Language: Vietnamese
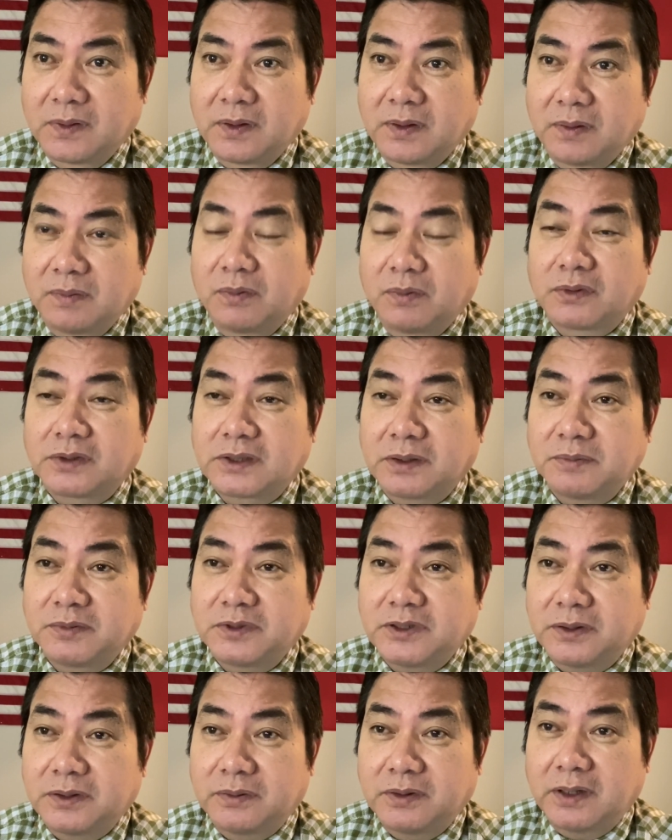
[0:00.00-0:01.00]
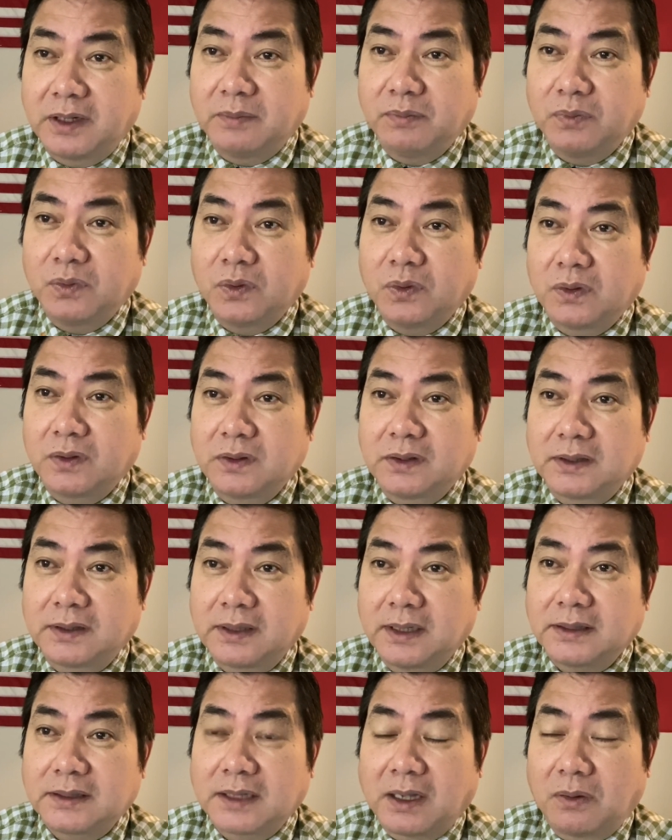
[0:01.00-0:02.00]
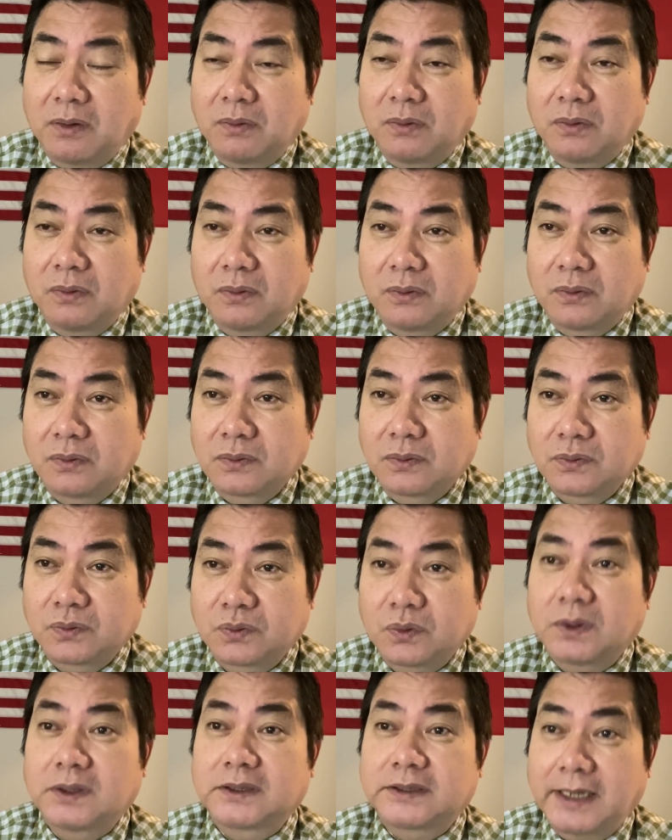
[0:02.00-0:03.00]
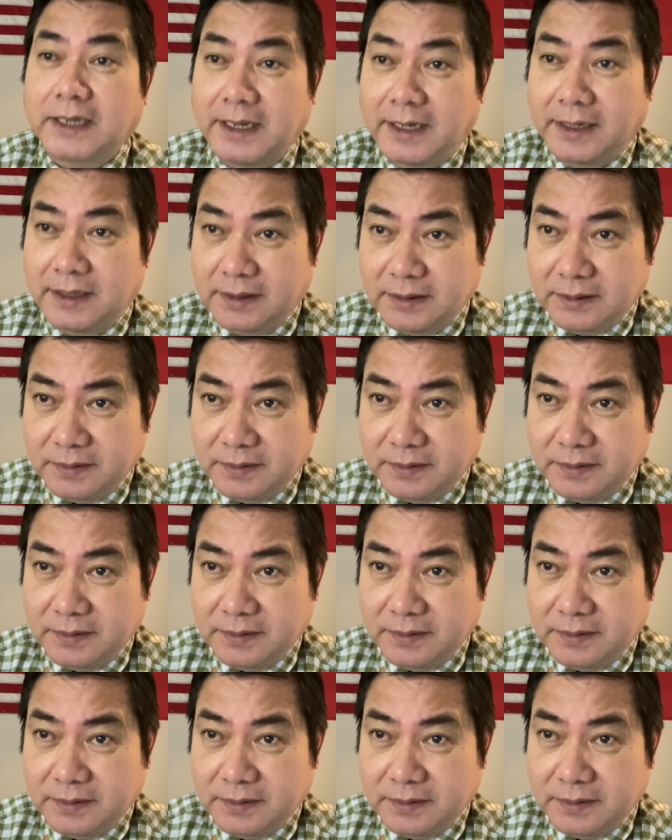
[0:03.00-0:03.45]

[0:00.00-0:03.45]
100 triệu để mua những cái tàu tuần tra nữa